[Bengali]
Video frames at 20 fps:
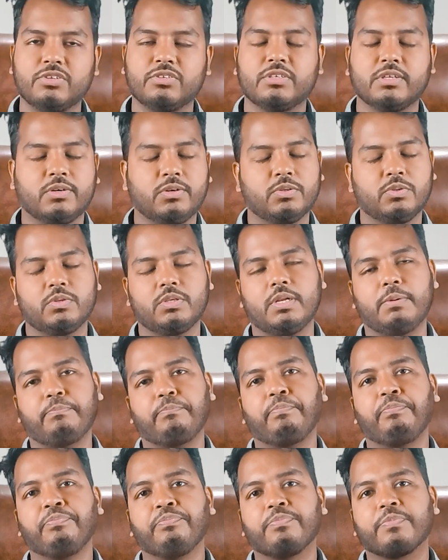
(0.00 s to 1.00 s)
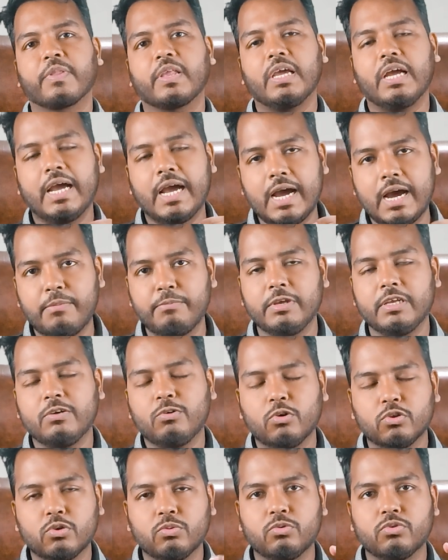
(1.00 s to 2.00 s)
চেষ্টা করতেছিলাম আমি
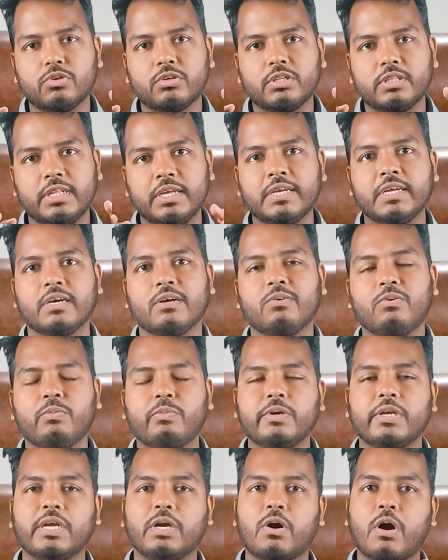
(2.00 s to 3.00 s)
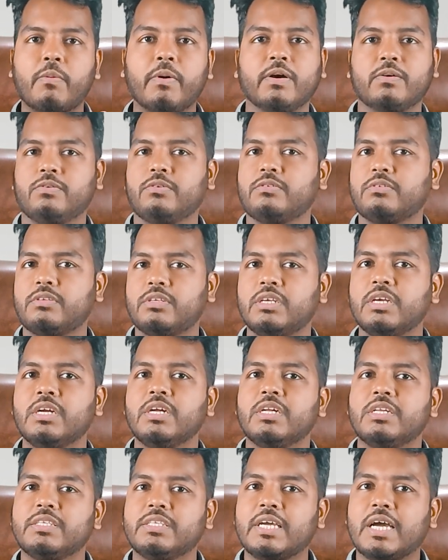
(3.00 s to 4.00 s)
গত বছর দেখে খুবই অবাক হয়েছি
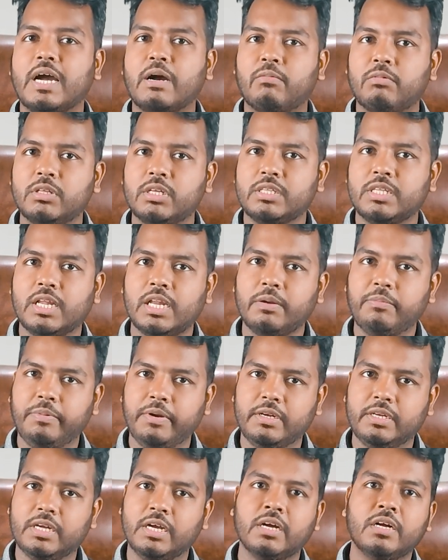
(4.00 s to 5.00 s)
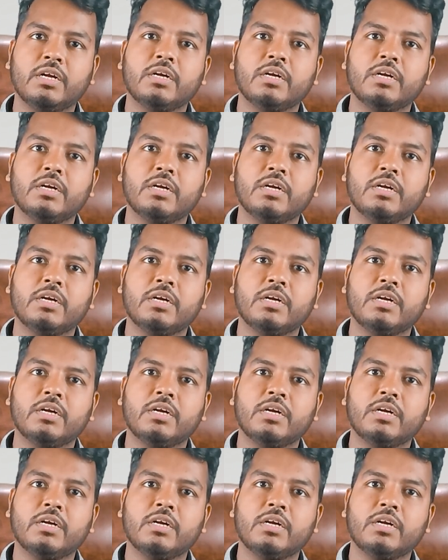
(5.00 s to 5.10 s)
যে আমাদের তেলাপিয়াটা